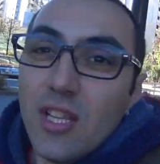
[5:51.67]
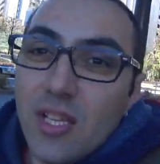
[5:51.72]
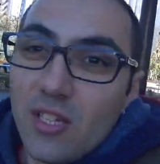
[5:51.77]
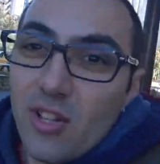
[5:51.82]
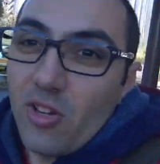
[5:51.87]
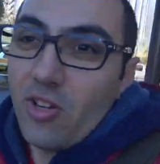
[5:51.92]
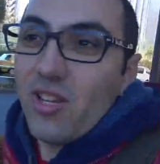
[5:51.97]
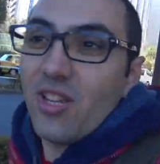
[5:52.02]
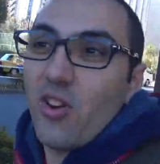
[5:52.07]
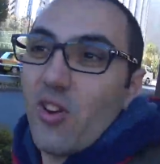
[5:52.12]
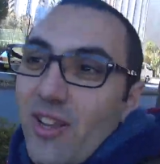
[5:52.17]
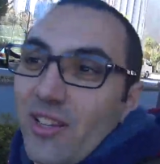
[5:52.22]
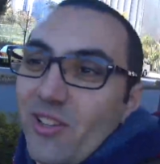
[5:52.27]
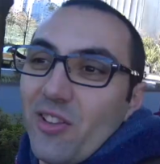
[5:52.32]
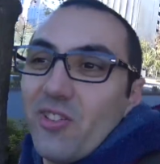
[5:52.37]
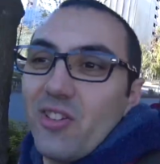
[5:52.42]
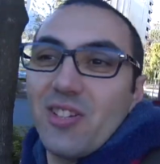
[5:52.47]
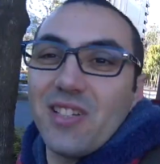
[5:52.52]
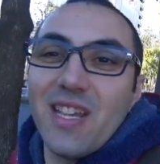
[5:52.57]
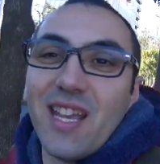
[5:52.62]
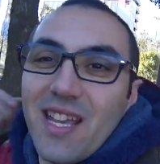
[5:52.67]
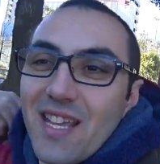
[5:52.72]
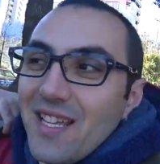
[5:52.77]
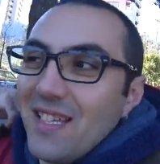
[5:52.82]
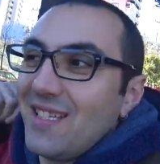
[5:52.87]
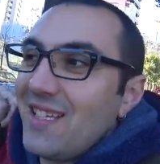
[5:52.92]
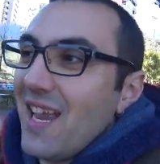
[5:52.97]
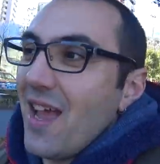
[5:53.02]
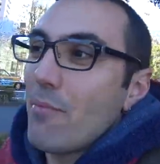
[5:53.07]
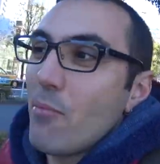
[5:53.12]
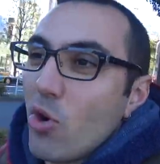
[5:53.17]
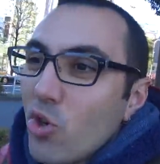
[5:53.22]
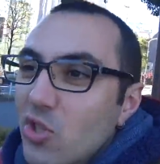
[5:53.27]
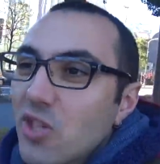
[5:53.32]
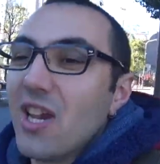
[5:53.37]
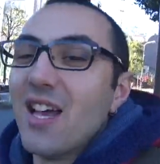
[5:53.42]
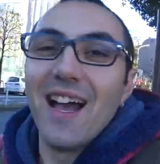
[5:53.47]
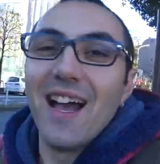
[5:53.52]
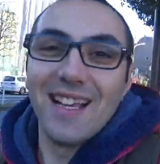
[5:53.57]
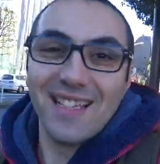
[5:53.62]
Yo no digo que todos seamos
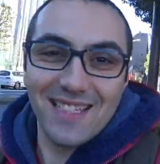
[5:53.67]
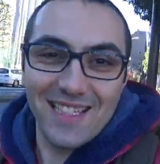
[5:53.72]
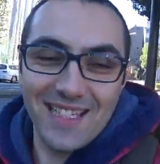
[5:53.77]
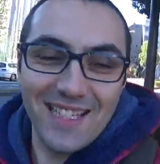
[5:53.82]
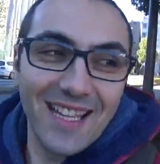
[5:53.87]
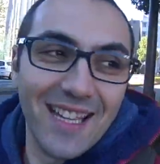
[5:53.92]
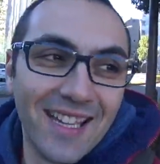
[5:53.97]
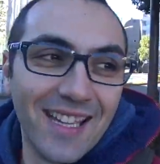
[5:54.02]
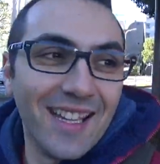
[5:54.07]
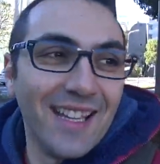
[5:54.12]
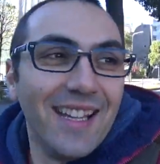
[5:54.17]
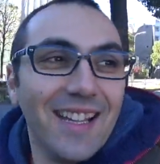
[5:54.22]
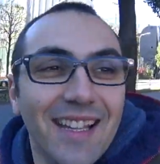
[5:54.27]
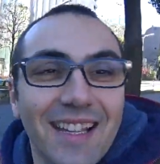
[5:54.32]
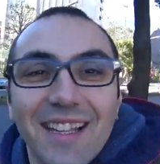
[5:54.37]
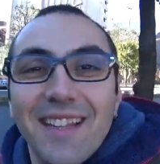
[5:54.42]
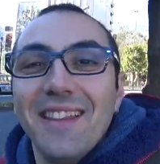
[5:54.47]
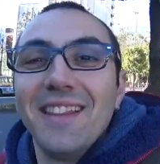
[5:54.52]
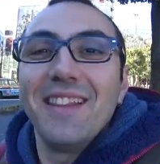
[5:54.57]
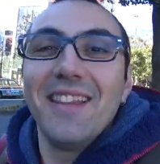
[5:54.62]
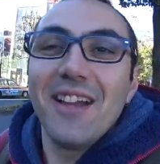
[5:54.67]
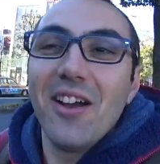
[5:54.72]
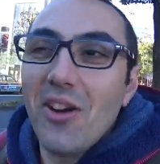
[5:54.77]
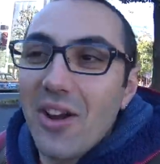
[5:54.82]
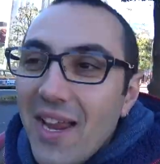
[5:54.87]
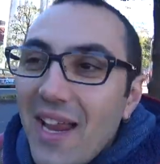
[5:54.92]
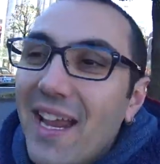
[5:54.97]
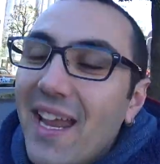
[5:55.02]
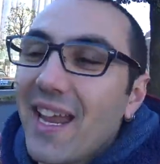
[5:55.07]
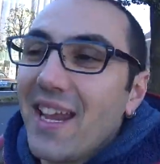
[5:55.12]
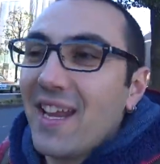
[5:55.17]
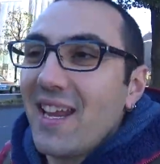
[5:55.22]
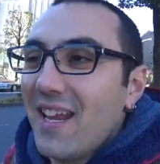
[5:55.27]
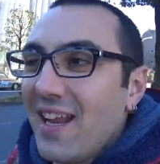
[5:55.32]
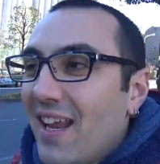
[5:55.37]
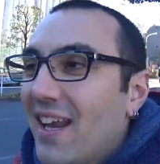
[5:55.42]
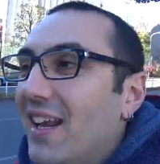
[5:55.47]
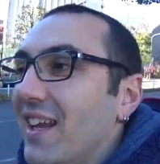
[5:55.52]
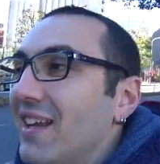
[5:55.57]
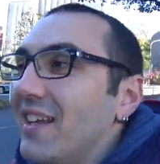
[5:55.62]
así, digo que en
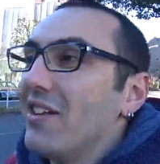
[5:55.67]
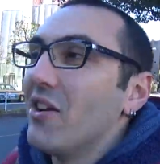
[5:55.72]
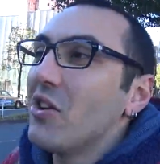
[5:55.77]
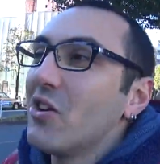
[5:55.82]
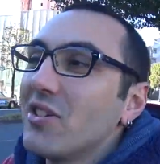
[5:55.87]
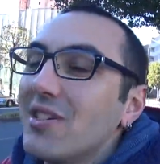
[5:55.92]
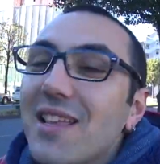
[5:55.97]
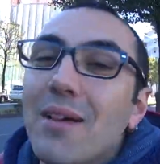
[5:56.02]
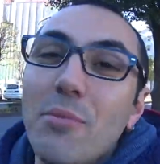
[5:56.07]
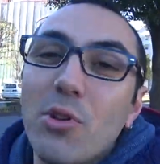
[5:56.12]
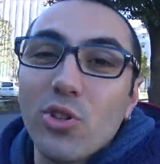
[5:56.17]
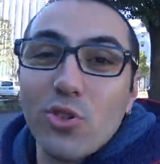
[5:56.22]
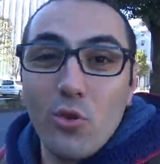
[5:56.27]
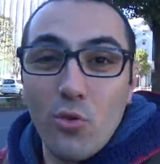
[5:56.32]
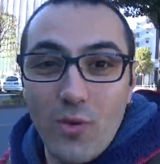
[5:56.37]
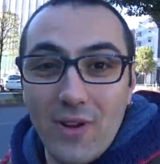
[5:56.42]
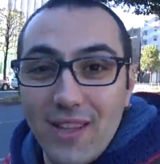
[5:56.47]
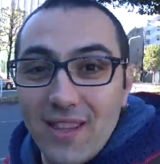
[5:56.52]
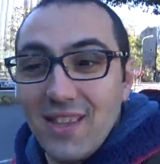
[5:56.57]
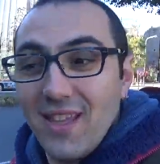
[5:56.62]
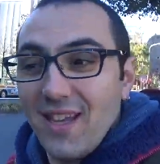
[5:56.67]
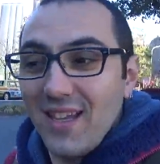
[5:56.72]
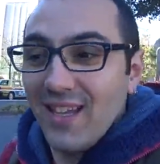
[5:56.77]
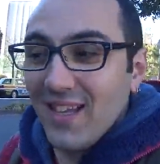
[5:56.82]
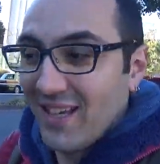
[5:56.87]
general no nos damos cuenta,